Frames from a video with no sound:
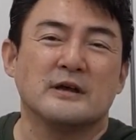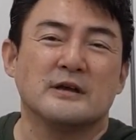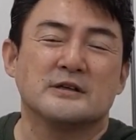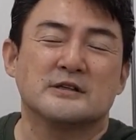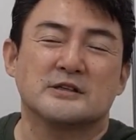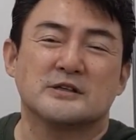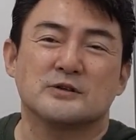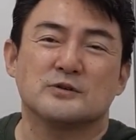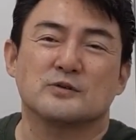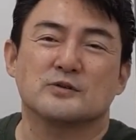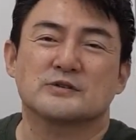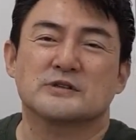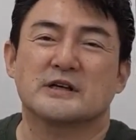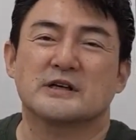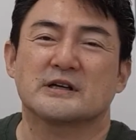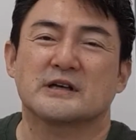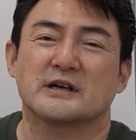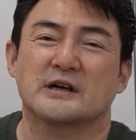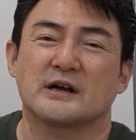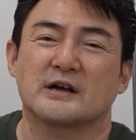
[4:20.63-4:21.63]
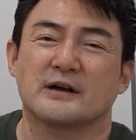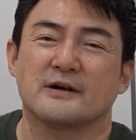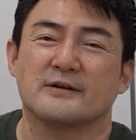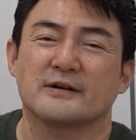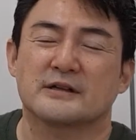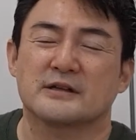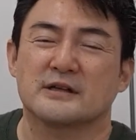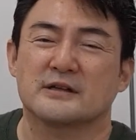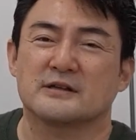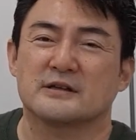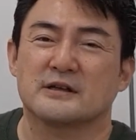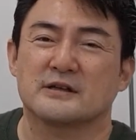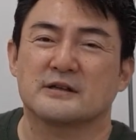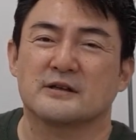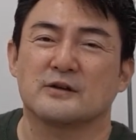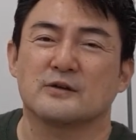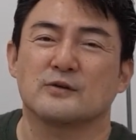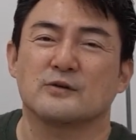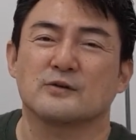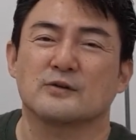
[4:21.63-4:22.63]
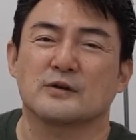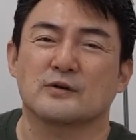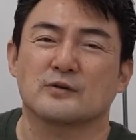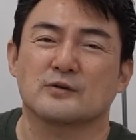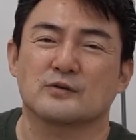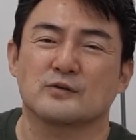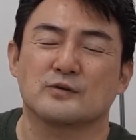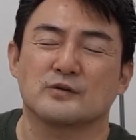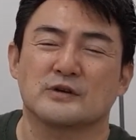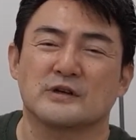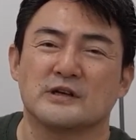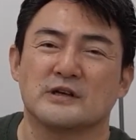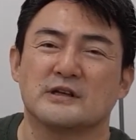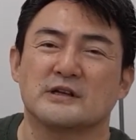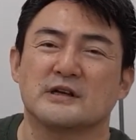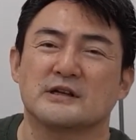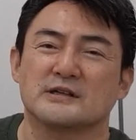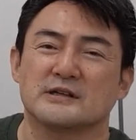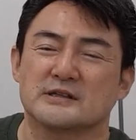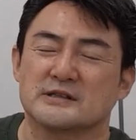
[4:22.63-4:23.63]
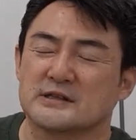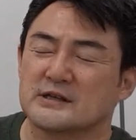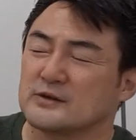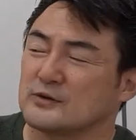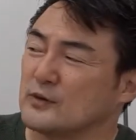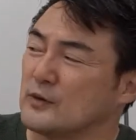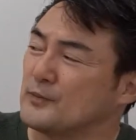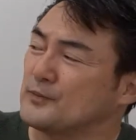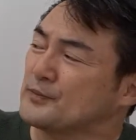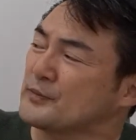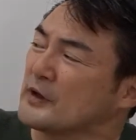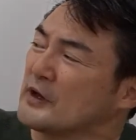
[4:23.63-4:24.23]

信号三権が変わってったっていうようなことを聞いたんですけど